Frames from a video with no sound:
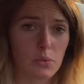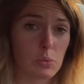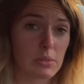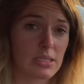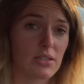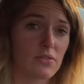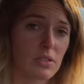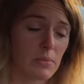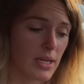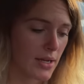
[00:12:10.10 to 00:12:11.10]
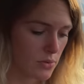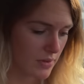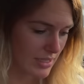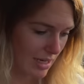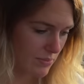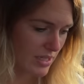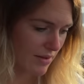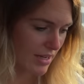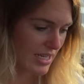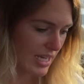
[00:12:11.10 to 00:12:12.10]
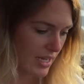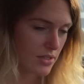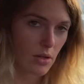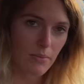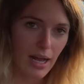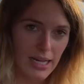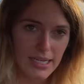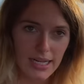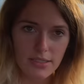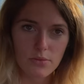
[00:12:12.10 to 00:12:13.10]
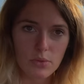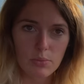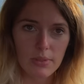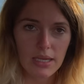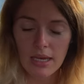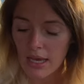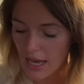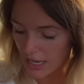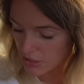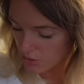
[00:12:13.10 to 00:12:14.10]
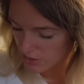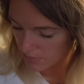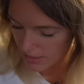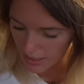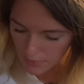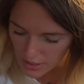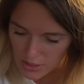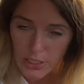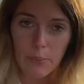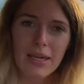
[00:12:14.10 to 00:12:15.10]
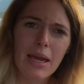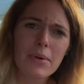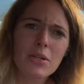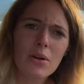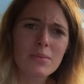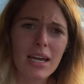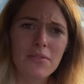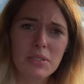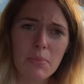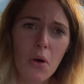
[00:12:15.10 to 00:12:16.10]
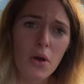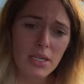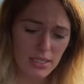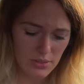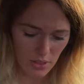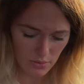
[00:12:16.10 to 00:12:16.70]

USB-C finde ich mega gut, weil ich habe mittlerweile keine normalen alten USB-Anschlüsse mehr. Schreibt mir gerne mal in die Kommentare, wie es bei euch da so